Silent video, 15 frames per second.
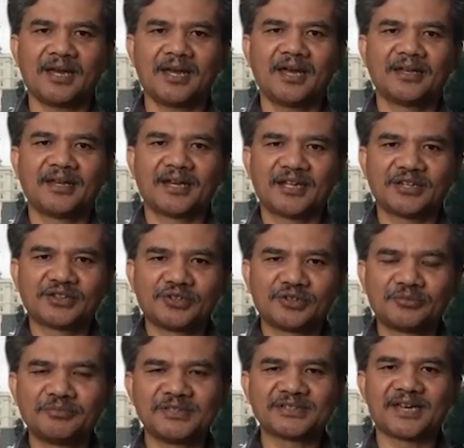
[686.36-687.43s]
dan
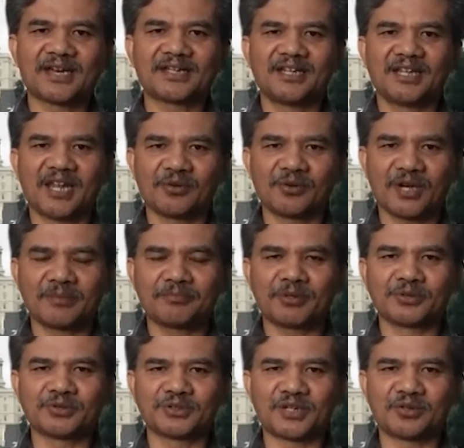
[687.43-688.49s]
itu bisa dilakukan
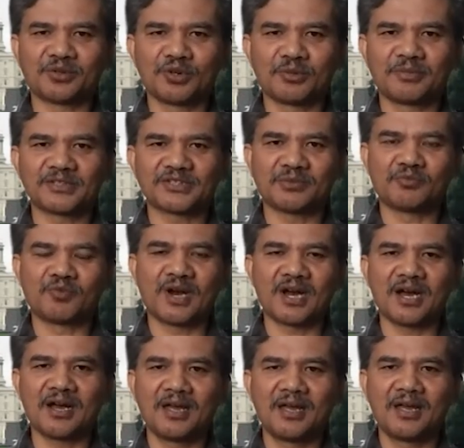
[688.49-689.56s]
penuntutan hukum di
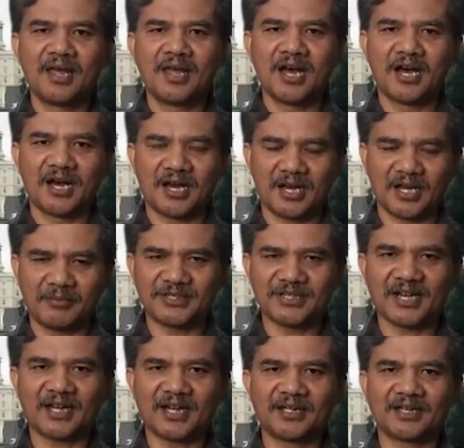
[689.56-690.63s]
semua eh,
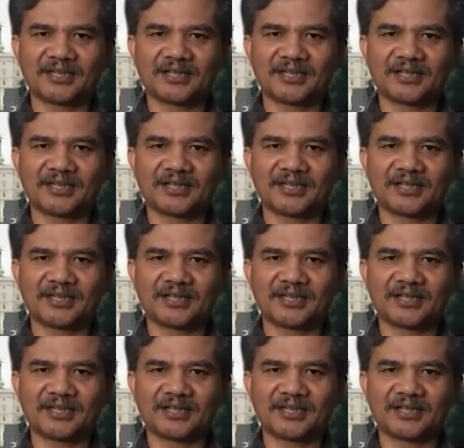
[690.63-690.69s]
kebijakan dia.